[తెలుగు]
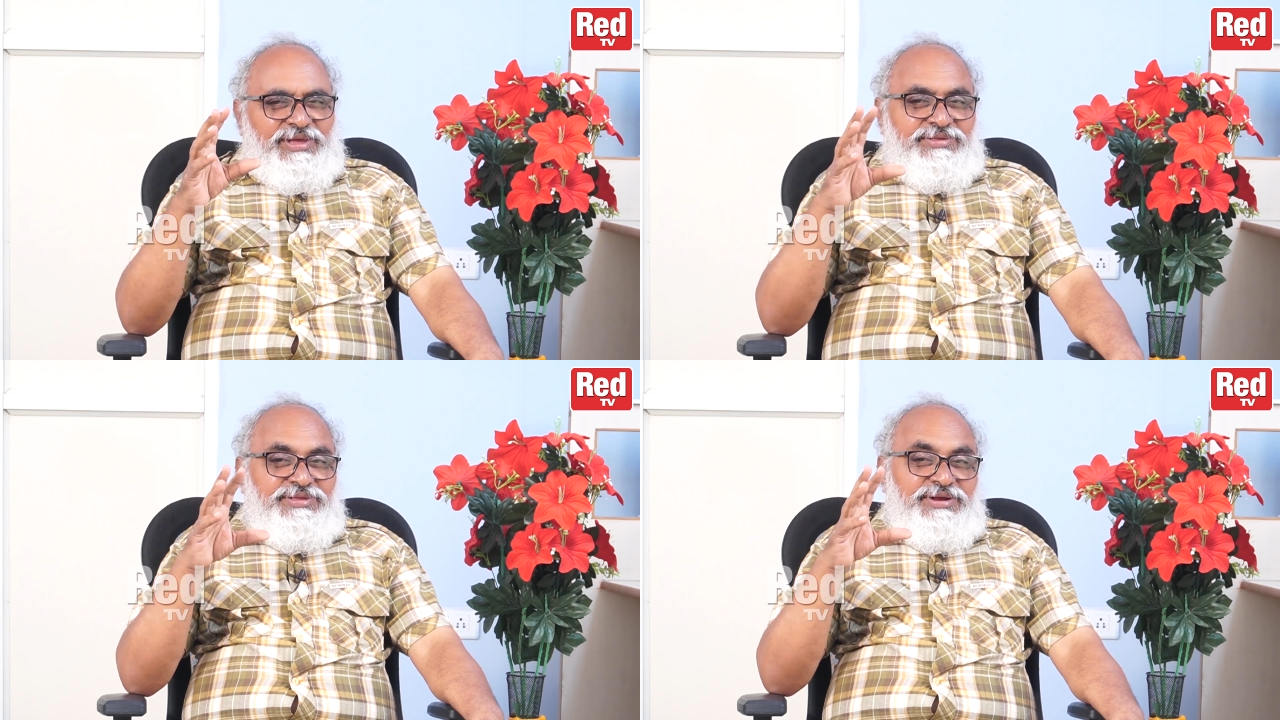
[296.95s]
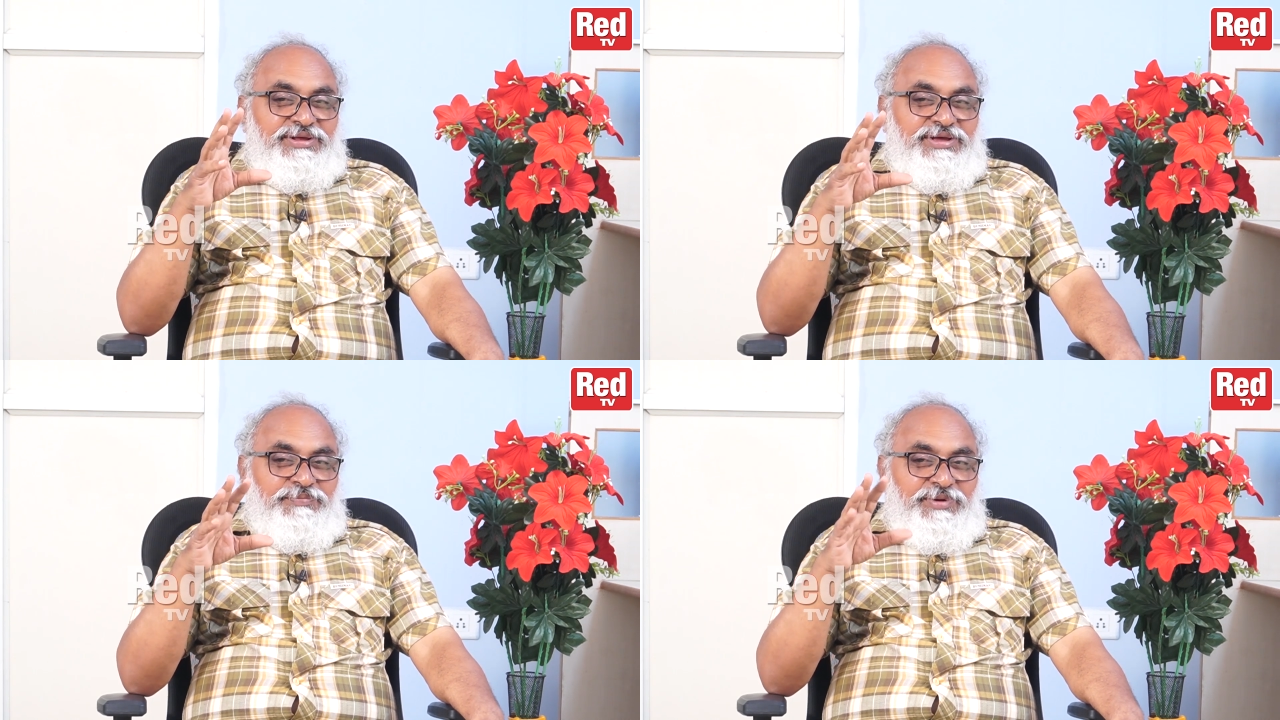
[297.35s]
అది
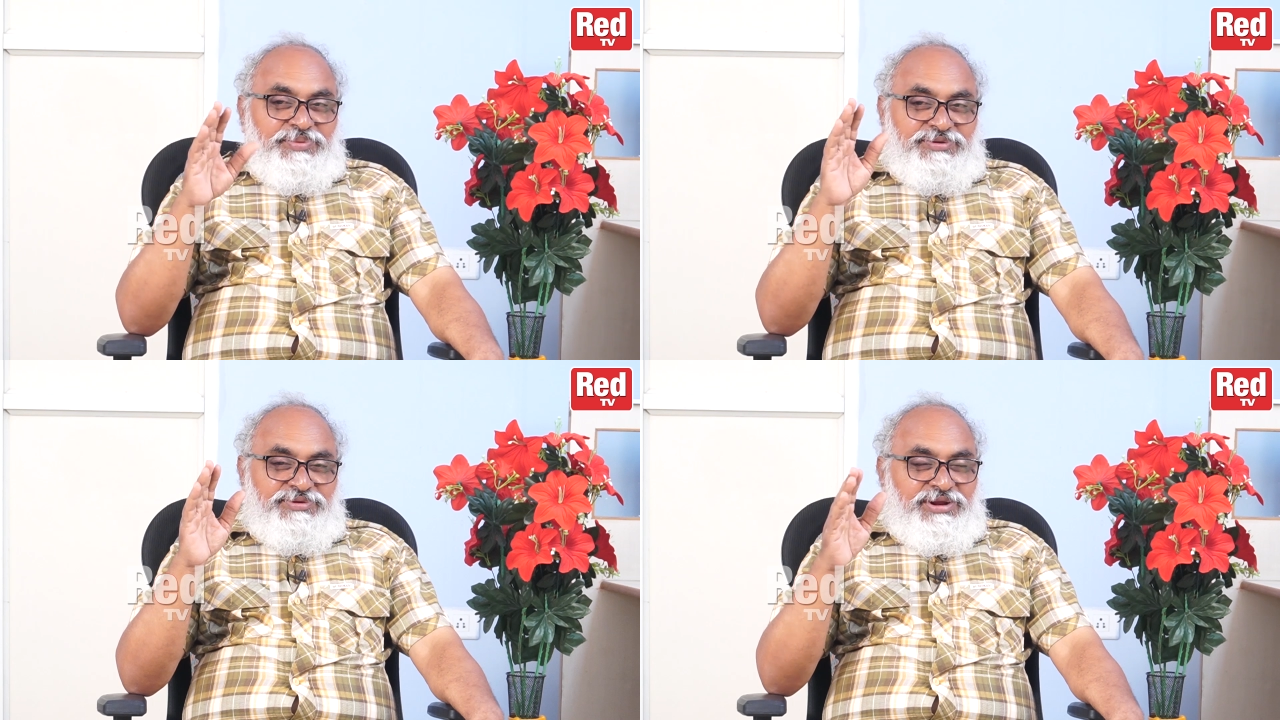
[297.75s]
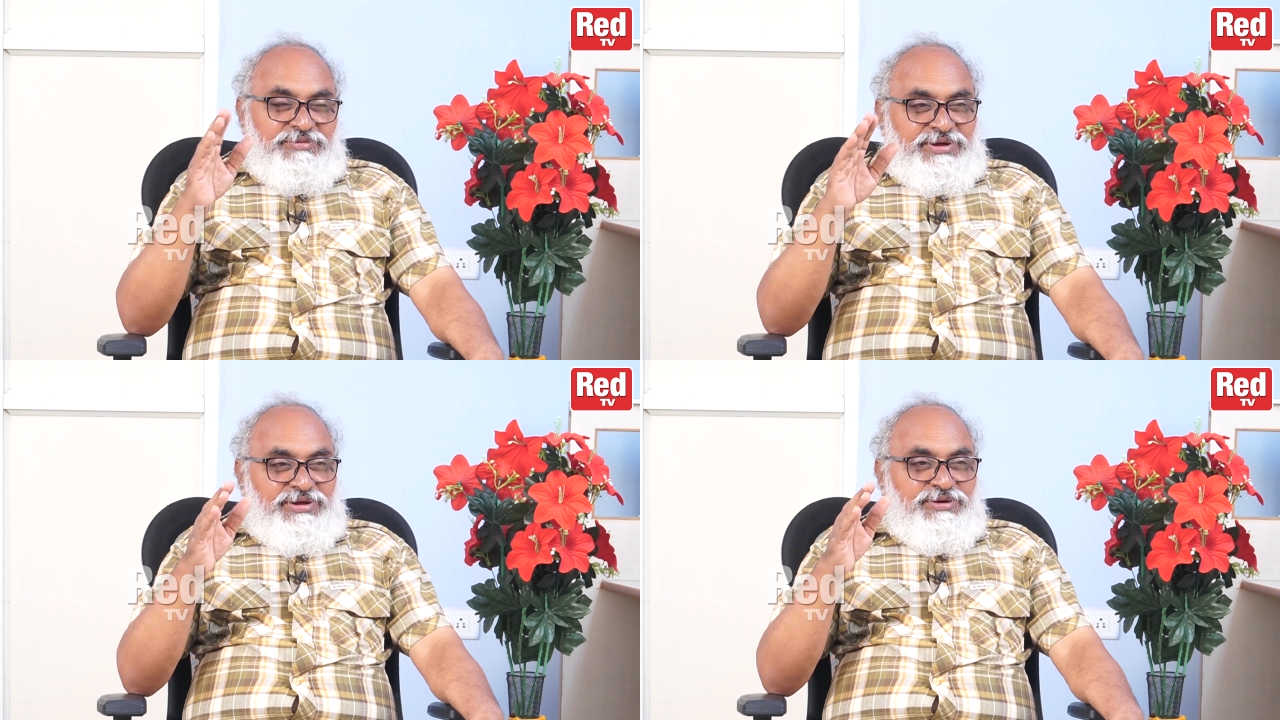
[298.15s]
దేనికి ప్రపంచానికి
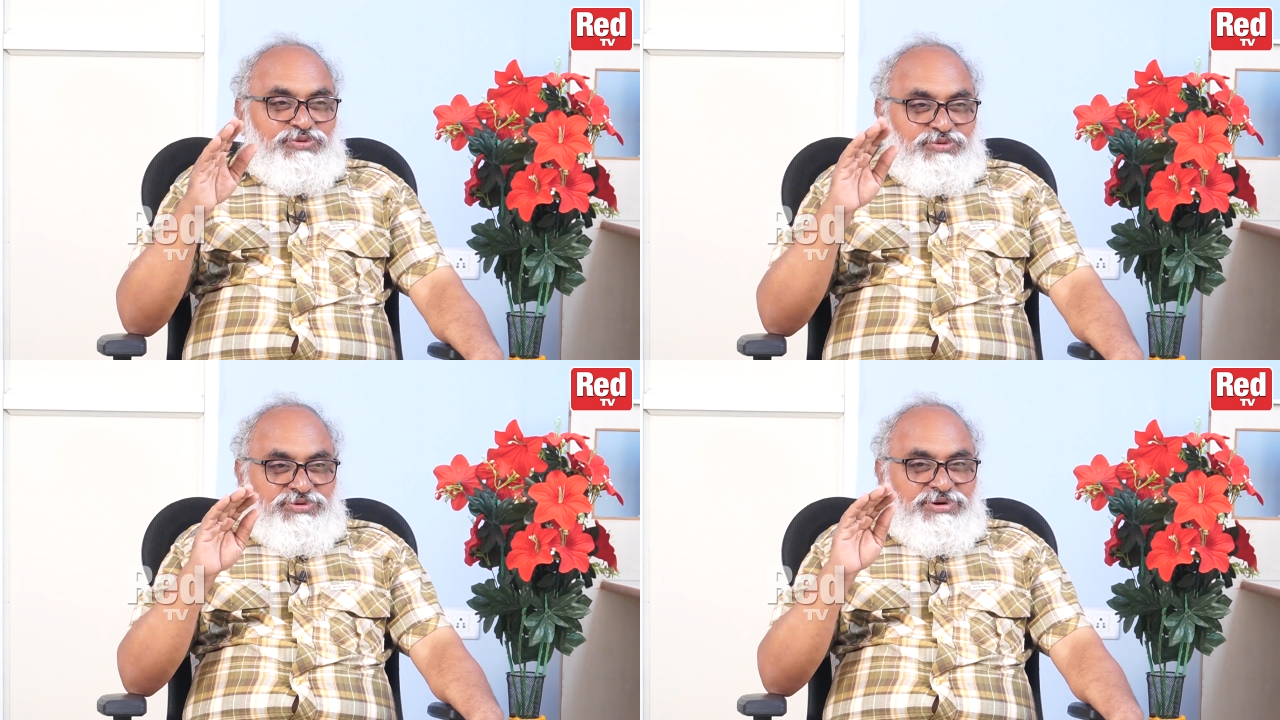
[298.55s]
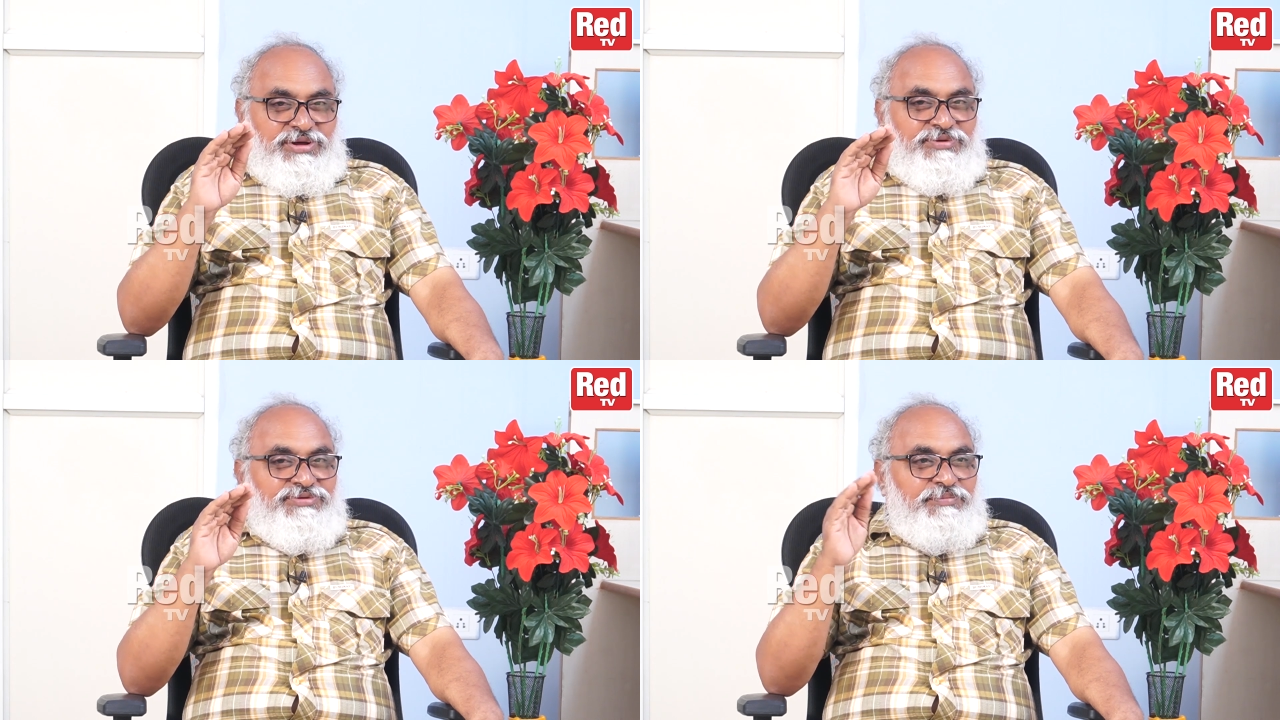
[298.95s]
మేము కలిసి
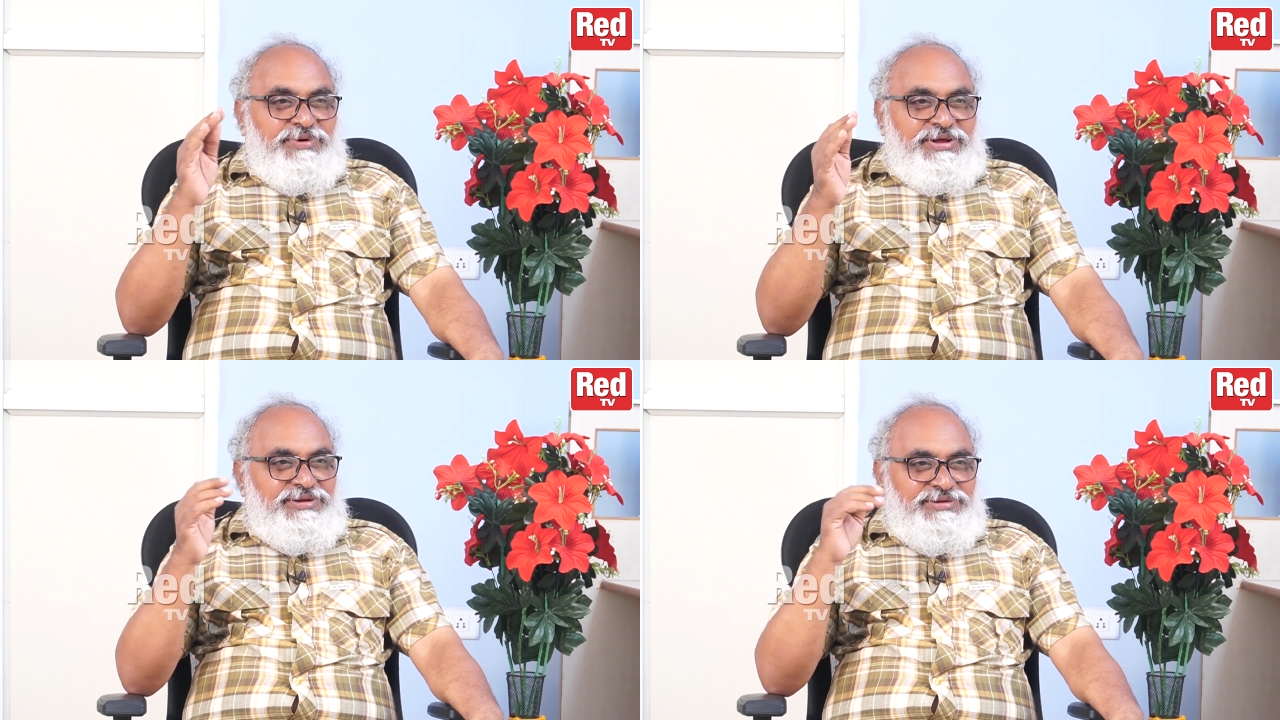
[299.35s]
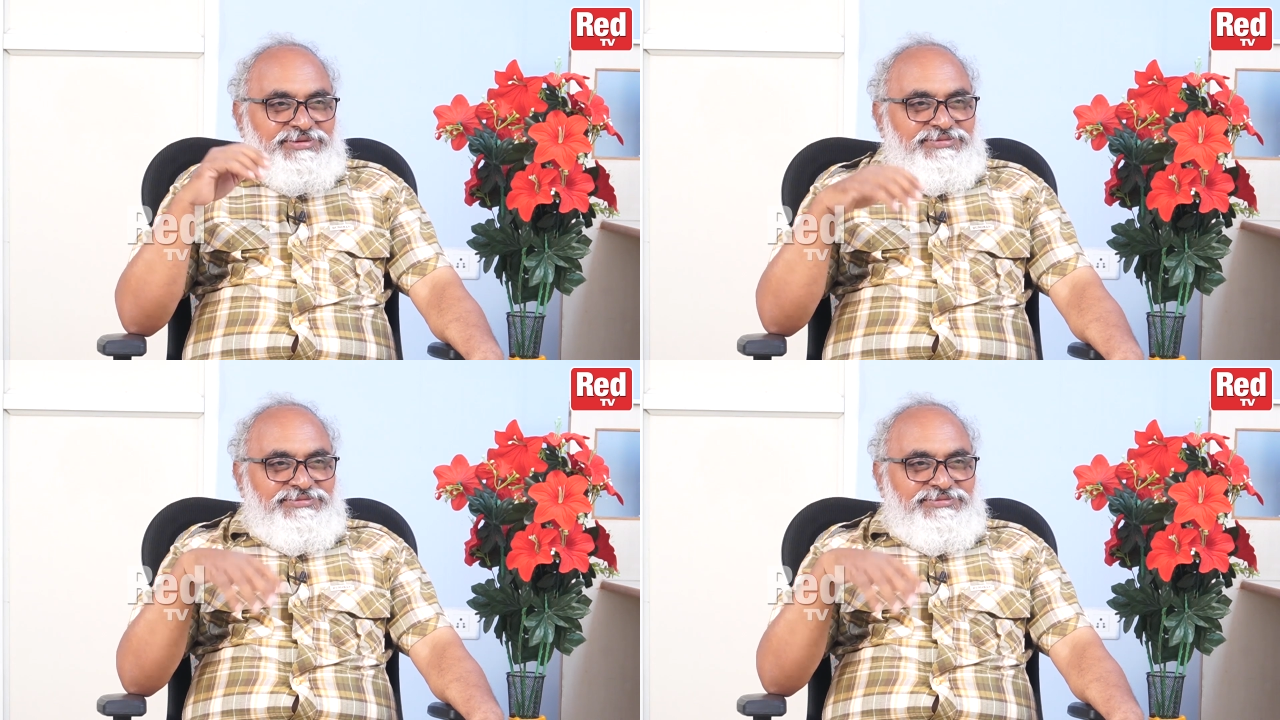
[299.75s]
ఉంటున్నామని చెప్పడానికి